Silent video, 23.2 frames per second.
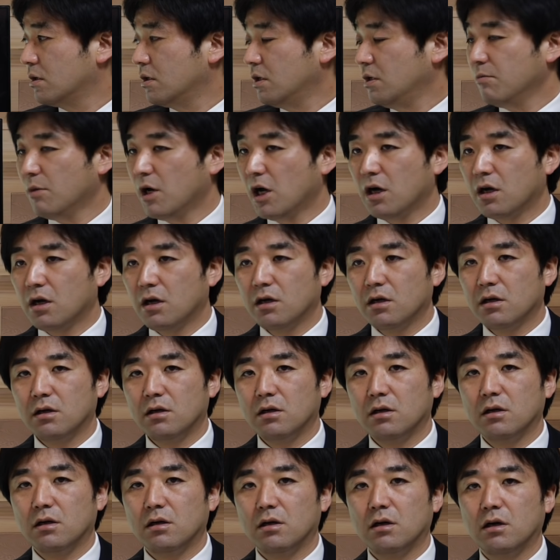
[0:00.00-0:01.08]
今、
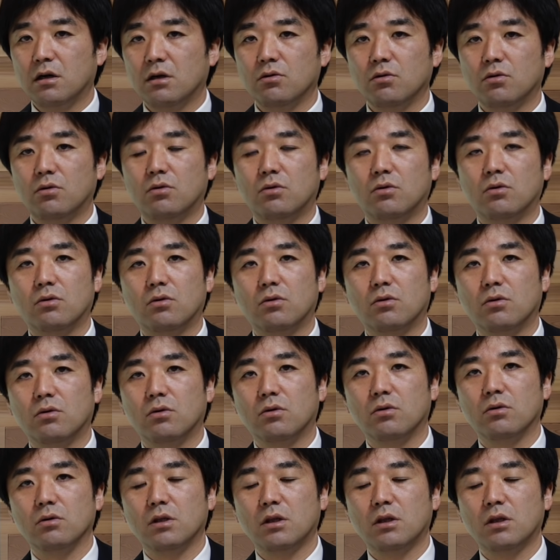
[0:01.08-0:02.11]
あの